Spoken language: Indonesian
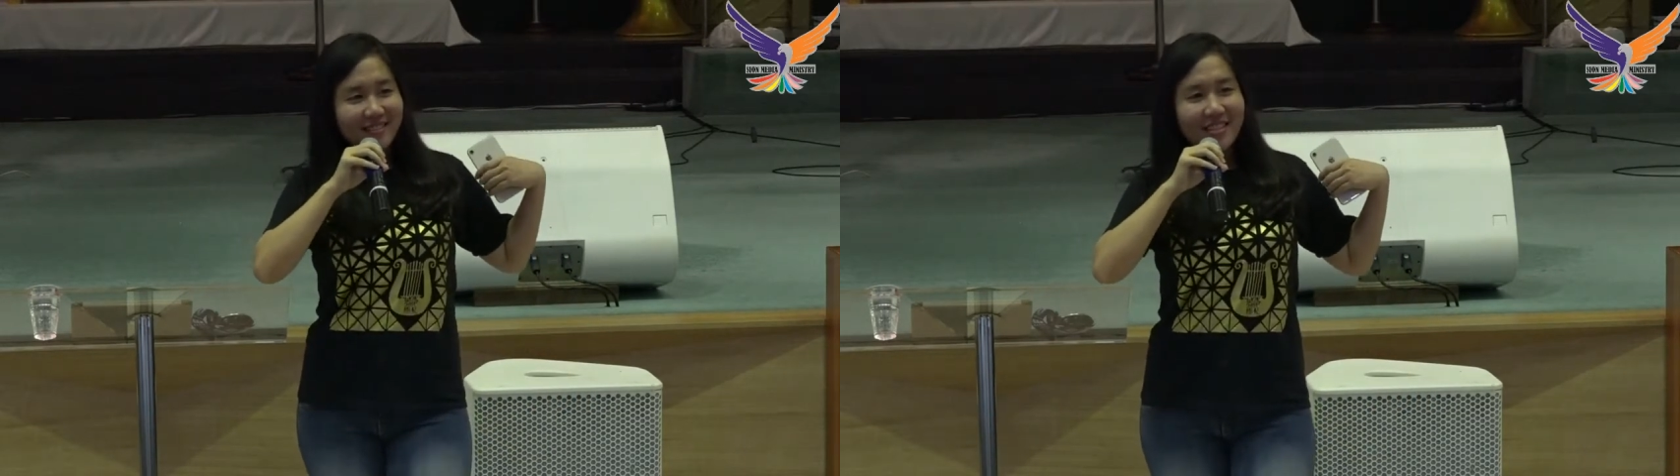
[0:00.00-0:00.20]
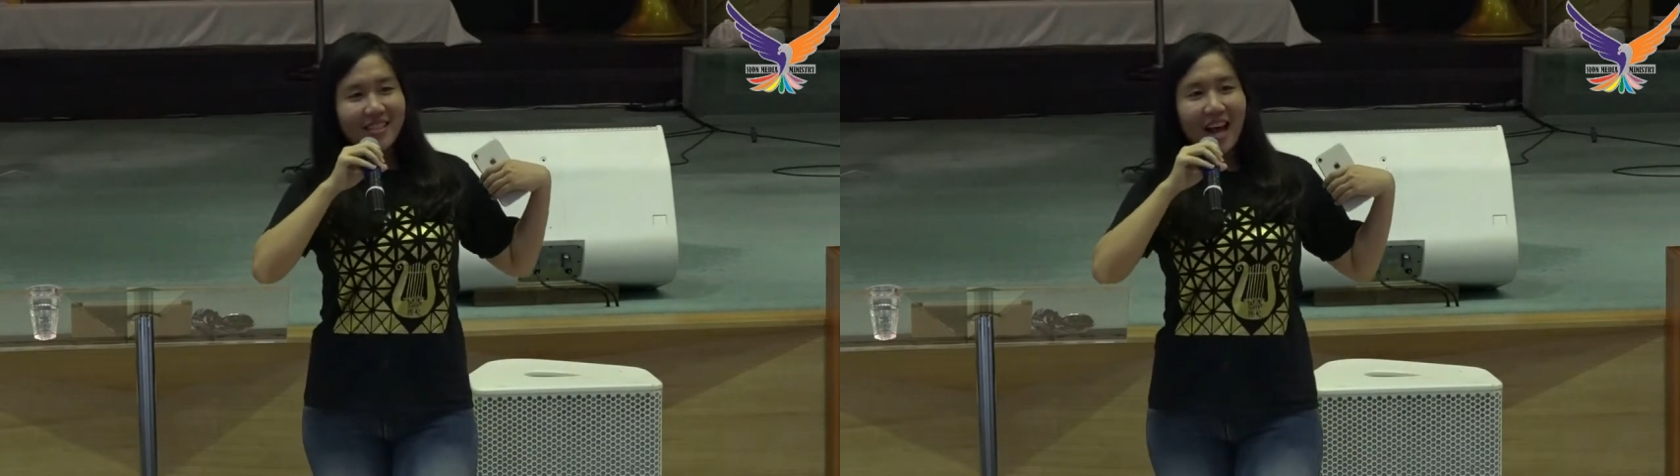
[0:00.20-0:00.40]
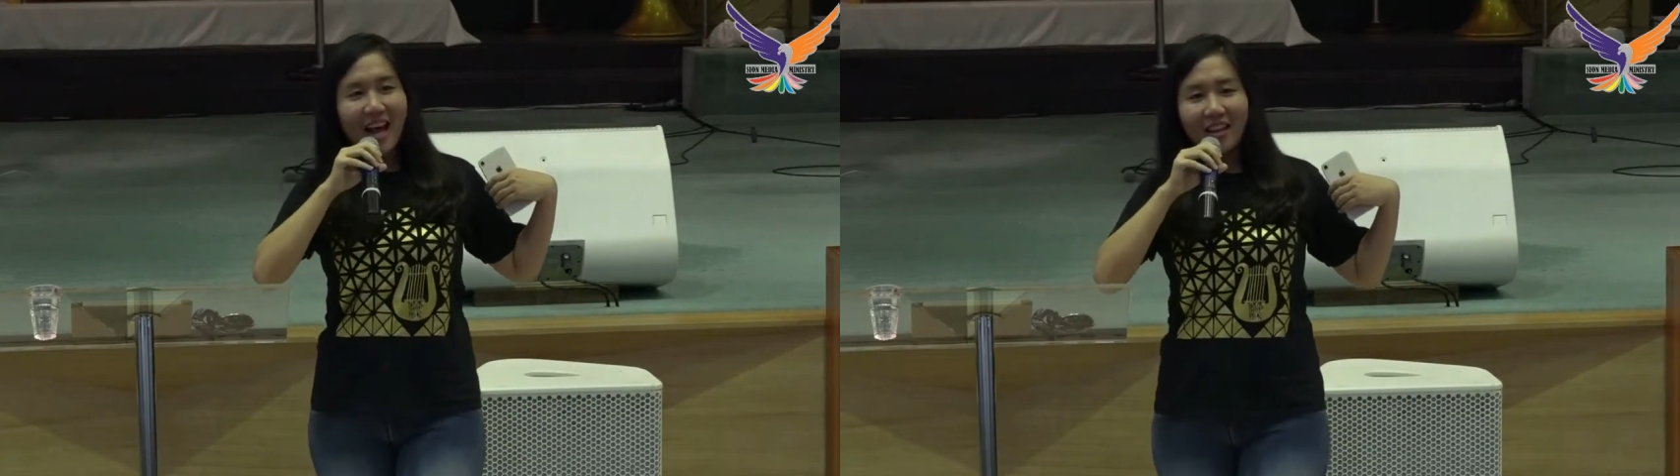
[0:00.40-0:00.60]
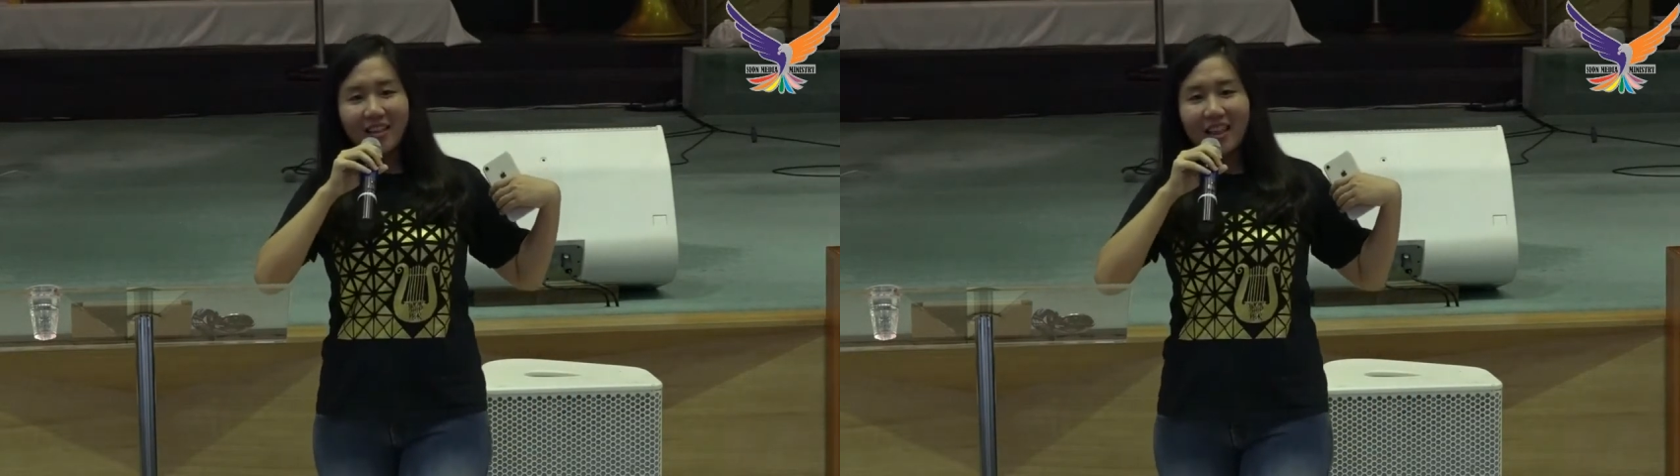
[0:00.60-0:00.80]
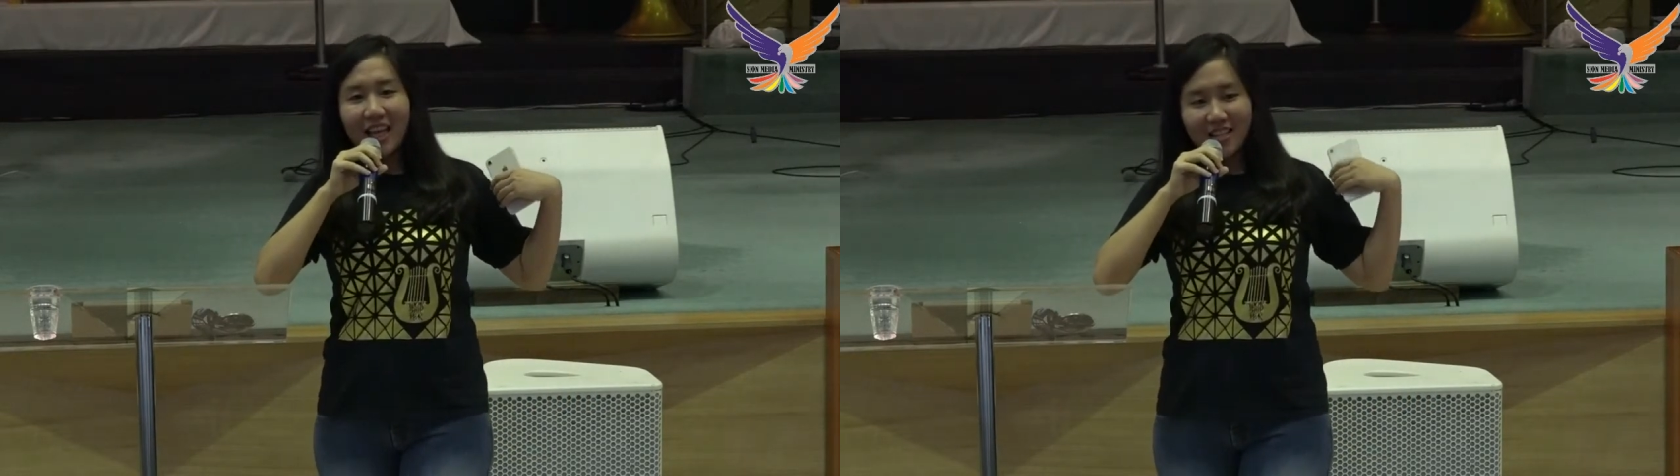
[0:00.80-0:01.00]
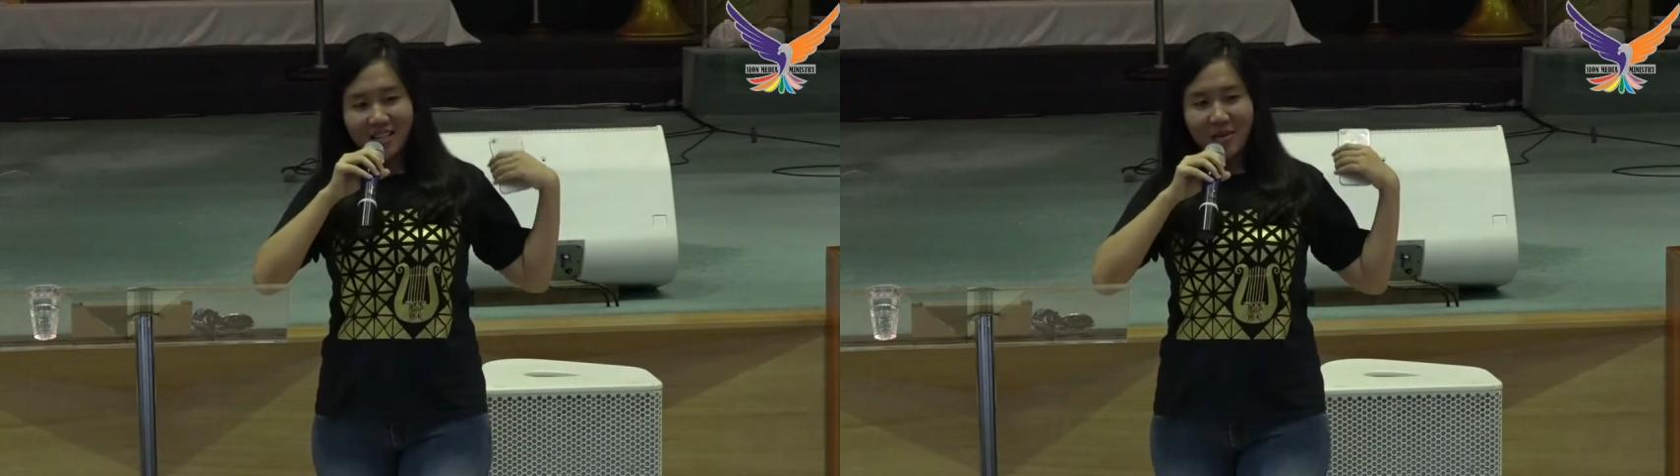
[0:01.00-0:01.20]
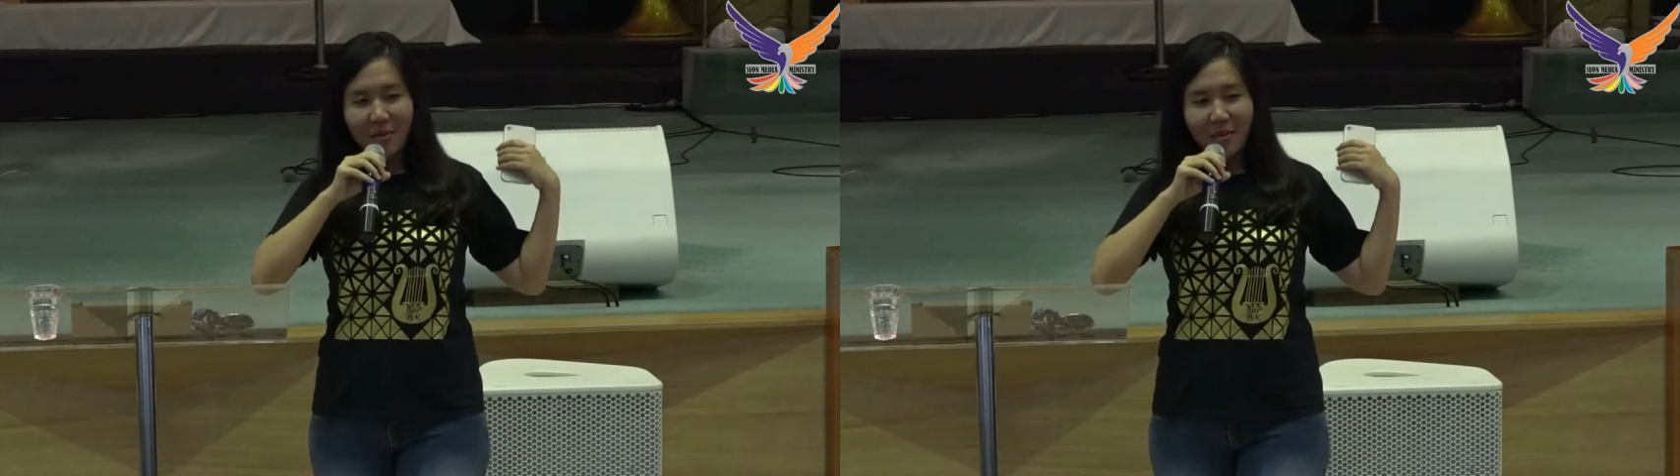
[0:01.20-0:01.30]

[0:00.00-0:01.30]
saat tes di